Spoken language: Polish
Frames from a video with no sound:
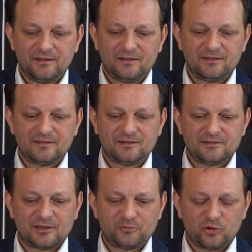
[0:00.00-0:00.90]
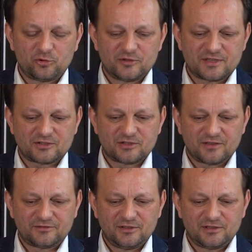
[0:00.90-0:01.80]
E, ten pokój
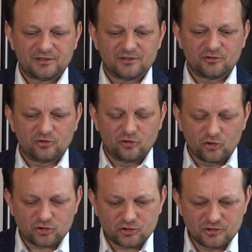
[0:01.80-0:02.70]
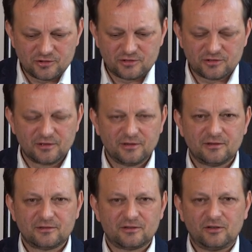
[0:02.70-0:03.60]
zaczyna w nich gościć.
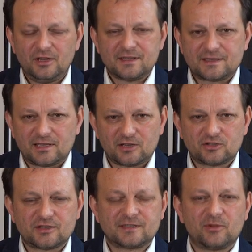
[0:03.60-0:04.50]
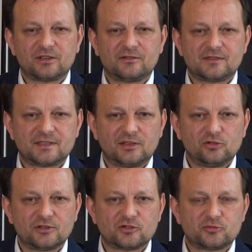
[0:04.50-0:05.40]
To nie jest tak, że
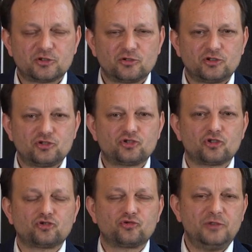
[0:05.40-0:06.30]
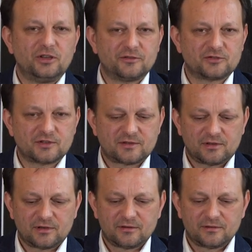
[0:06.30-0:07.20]
zmartwychwstanie od razu przynosi zrozumienie
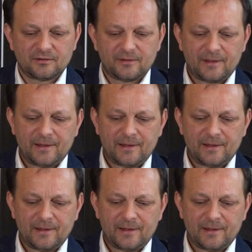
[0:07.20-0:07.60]
wszystkiego.